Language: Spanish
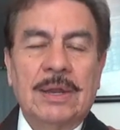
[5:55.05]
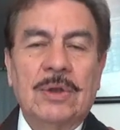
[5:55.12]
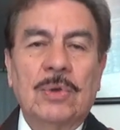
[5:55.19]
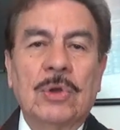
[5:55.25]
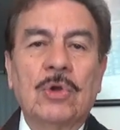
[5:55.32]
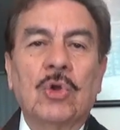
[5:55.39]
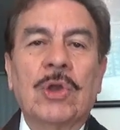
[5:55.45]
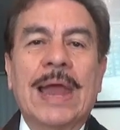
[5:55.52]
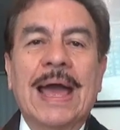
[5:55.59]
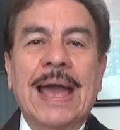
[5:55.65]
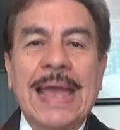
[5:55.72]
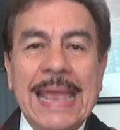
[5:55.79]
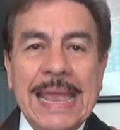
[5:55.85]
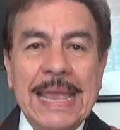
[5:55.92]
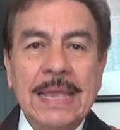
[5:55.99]
Luego la
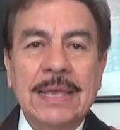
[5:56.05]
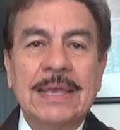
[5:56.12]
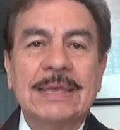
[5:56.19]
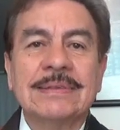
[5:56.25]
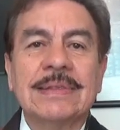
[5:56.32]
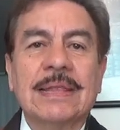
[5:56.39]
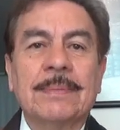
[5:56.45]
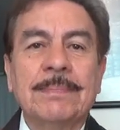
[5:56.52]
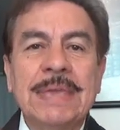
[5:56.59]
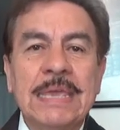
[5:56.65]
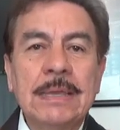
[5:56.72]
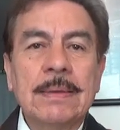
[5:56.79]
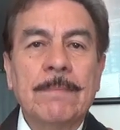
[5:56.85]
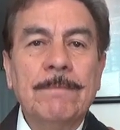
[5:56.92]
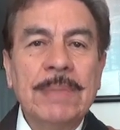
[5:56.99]
E es la
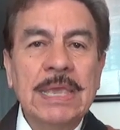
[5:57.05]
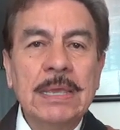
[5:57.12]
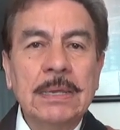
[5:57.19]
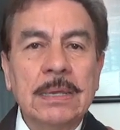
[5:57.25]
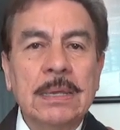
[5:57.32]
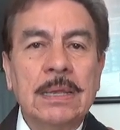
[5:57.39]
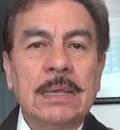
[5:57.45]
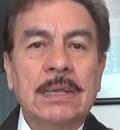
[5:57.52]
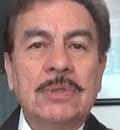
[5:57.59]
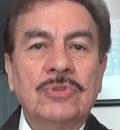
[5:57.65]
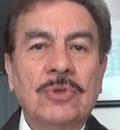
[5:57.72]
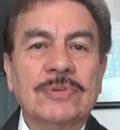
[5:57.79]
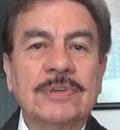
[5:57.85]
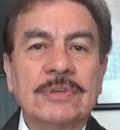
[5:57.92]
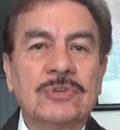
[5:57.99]
mi, mi.
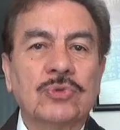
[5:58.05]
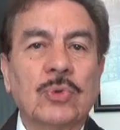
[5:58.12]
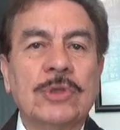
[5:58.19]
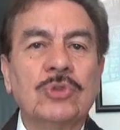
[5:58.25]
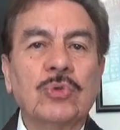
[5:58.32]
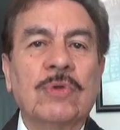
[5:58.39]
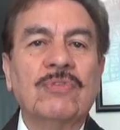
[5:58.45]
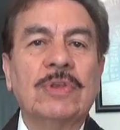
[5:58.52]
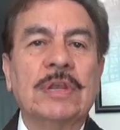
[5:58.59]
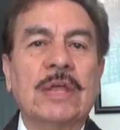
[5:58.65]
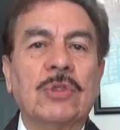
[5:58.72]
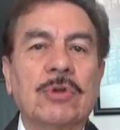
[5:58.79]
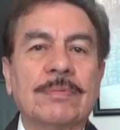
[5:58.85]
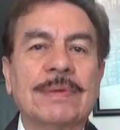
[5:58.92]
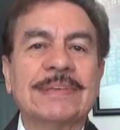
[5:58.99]
Entonces tú en tu
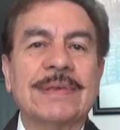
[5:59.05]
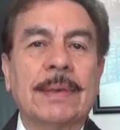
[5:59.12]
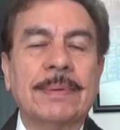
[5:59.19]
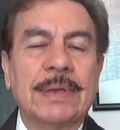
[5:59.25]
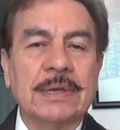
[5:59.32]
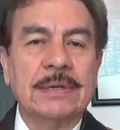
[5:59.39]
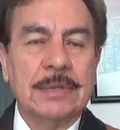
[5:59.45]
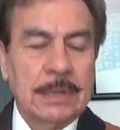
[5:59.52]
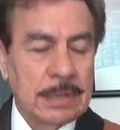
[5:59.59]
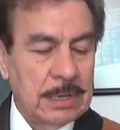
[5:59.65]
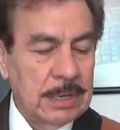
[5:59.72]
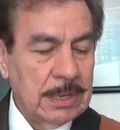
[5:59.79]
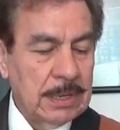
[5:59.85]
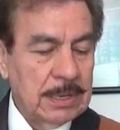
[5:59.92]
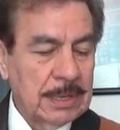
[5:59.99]
afinador vas a ver
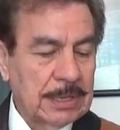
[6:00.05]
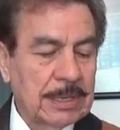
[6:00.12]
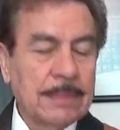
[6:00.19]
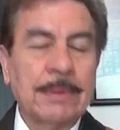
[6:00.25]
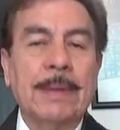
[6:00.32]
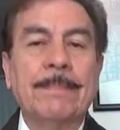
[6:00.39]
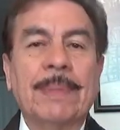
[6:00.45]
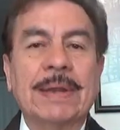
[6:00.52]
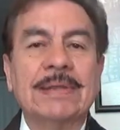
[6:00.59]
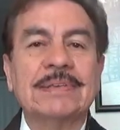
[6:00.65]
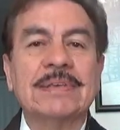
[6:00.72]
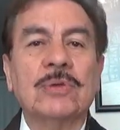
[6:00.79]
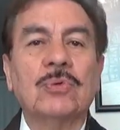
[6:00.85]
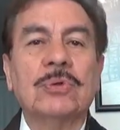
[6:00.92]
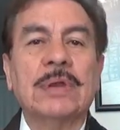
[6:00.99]
que te va a
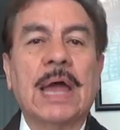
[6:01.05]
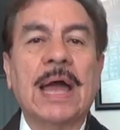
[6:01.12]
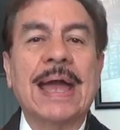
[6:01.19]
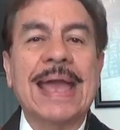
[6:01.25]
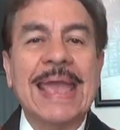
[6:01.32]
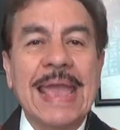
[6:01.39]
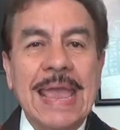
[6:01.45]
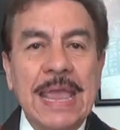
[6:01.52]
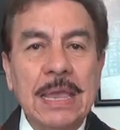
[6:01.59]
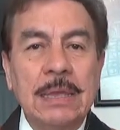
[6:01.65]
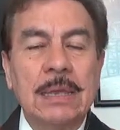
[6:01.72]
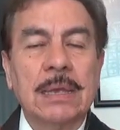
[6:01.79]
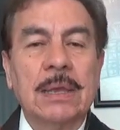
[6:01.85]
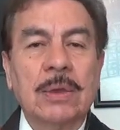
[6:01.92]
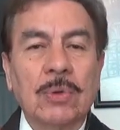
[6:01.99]
aparecer una E
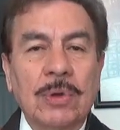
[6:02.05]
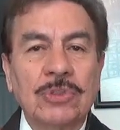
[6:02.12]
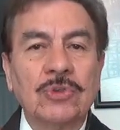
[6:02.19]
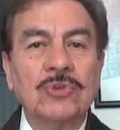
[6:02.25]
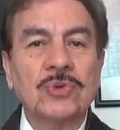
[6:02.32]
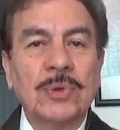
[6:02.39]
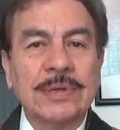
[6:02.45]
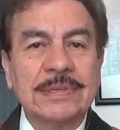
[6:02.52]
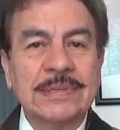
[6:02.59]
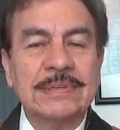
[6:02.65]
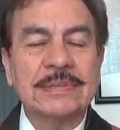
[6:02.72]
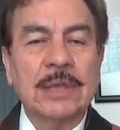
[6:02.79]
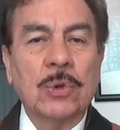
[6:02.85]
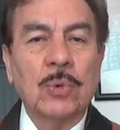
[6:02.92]
cuando suenes esta